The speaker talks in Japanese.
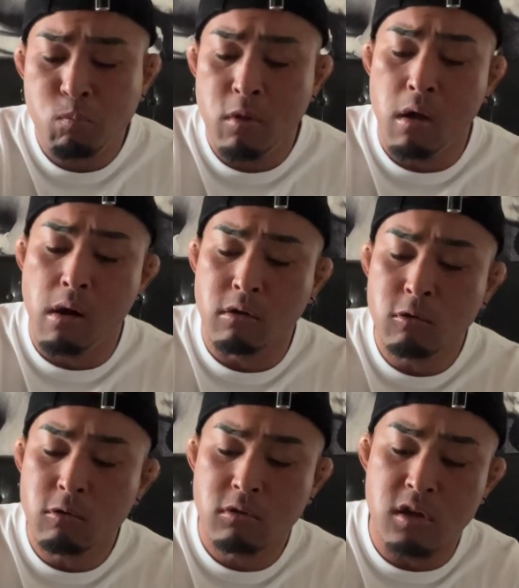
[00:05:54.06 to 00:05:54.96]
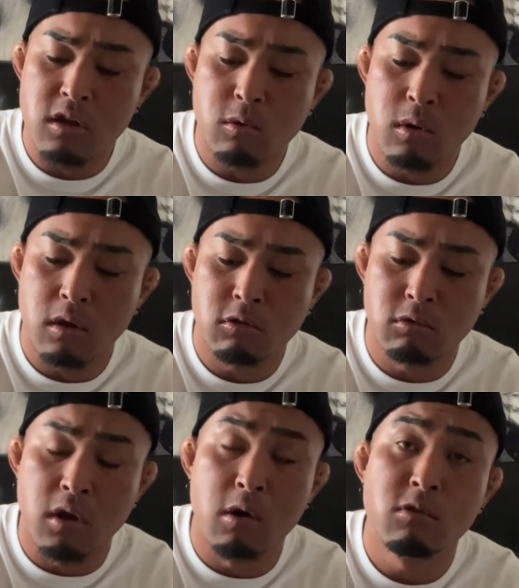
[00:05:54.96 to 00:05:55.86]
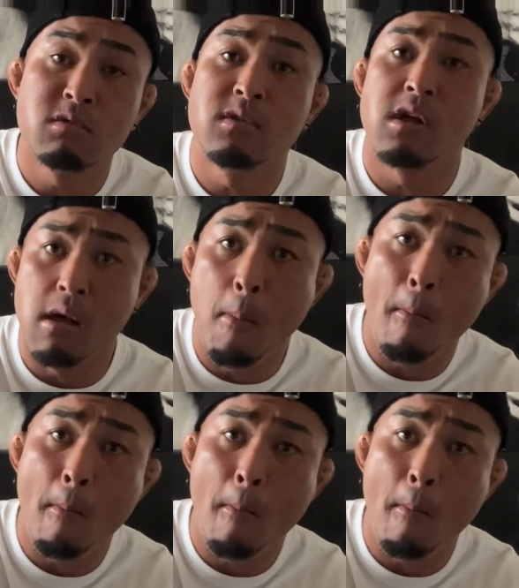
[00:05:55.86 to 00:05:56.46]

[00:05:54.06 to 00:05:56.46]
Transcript: ら今日の筋トレはちょっと楽しみだね。